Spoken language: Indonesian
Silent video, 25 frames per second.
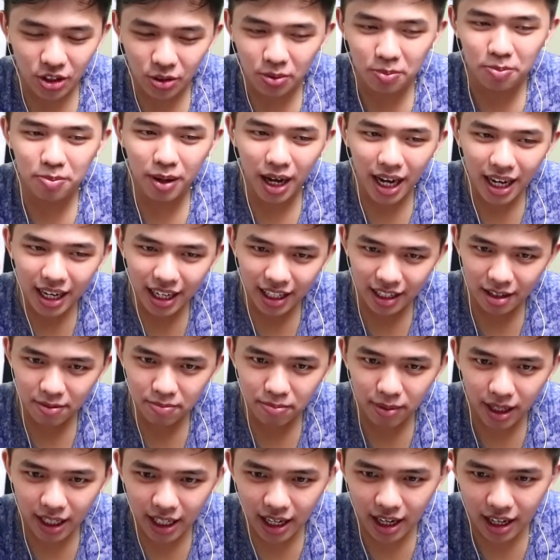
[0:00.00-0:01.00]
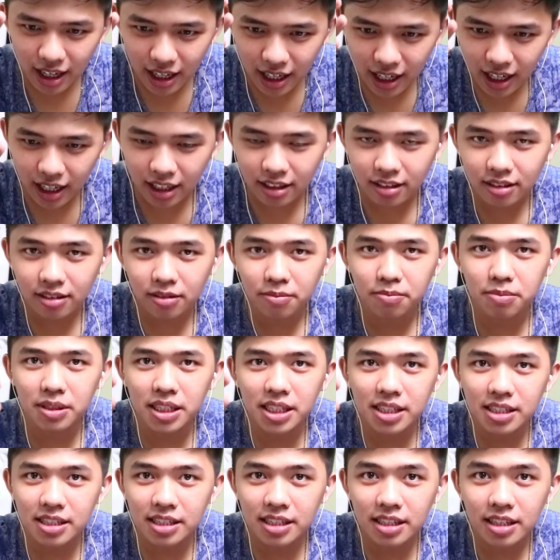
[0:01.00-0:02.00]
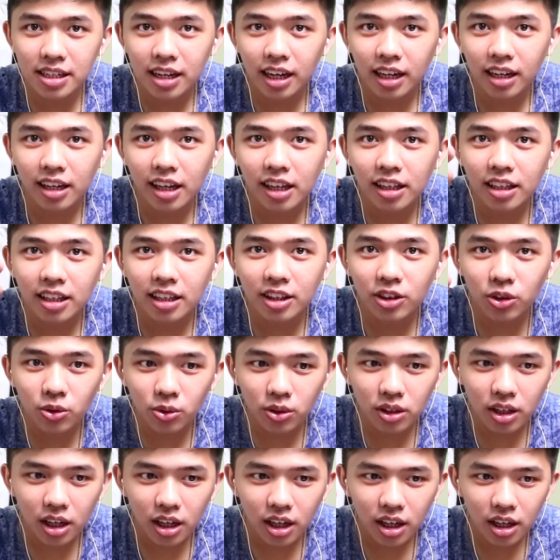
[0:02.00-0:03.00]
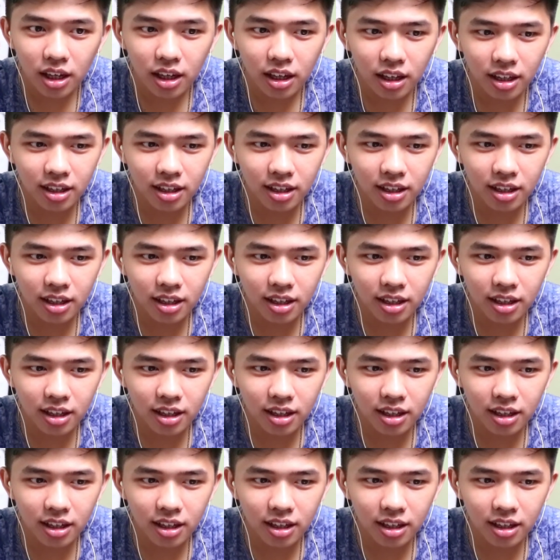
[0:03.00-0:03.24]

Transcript: Coba kalian bayangkan biji kalian itu ya.